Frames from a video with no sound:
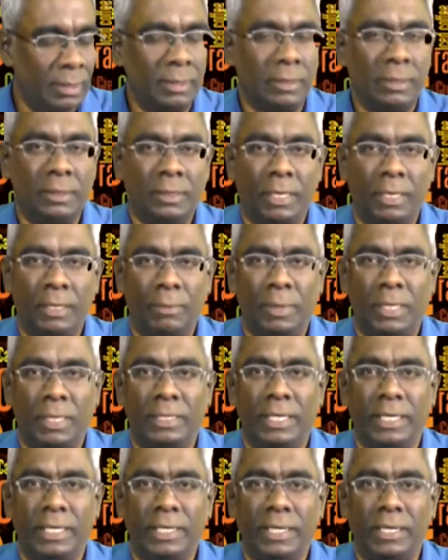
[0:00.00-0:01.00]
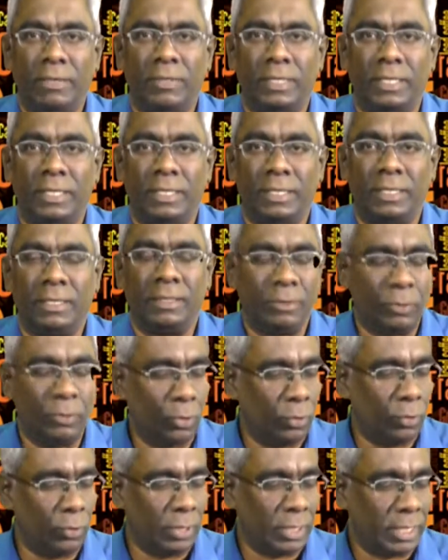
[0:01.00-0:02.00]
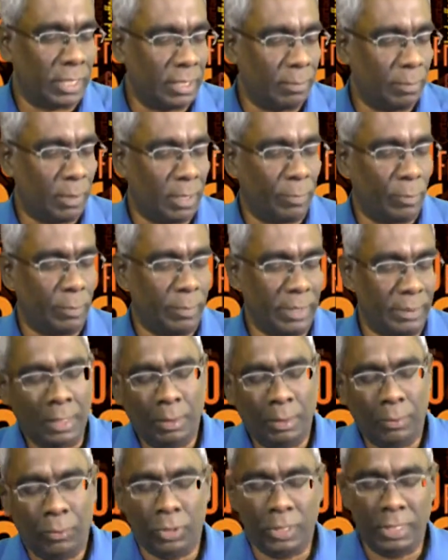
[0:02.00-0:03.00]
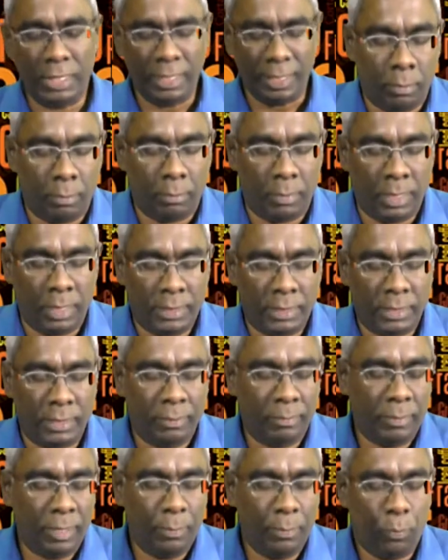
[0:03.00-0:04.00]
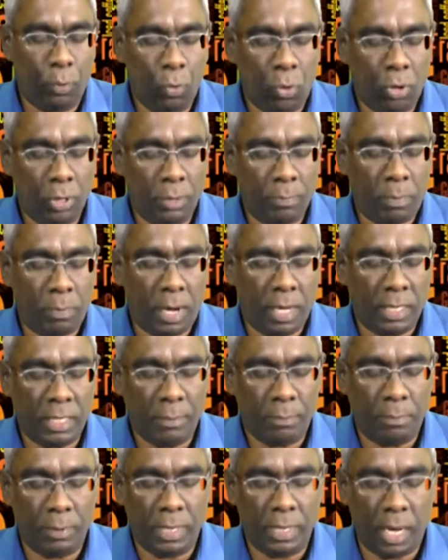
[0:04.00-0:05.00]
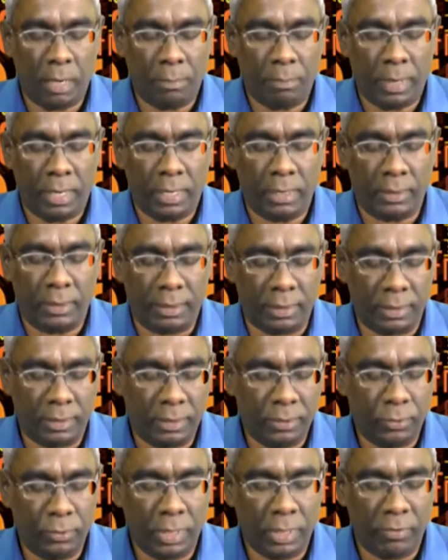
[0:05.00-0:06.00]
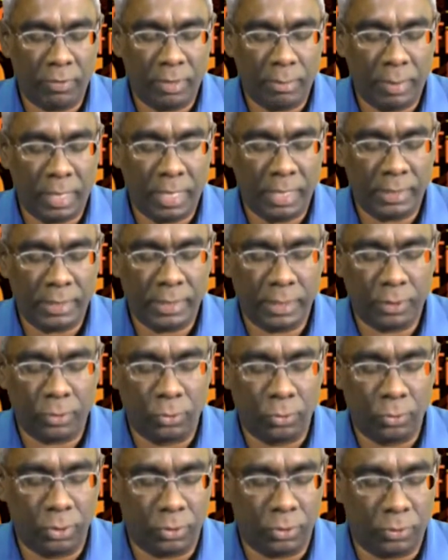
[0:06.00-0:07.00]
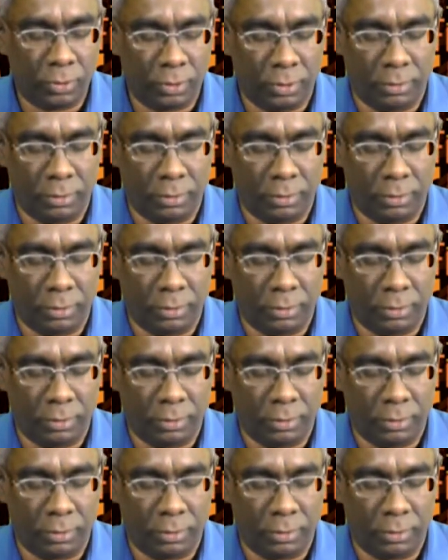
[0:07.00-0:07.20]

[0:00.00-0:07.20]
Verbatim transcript: நல்ல பல செய்திகள் வந்திருக்கு ஒவ்வொன்றாக பார்ப்போமே முதலில் மலேசிய நண்பன் போர் பாதிப்பு யாழ்ப்பாணத்துக்கு உதவ மலேசிய தூதுக்குழு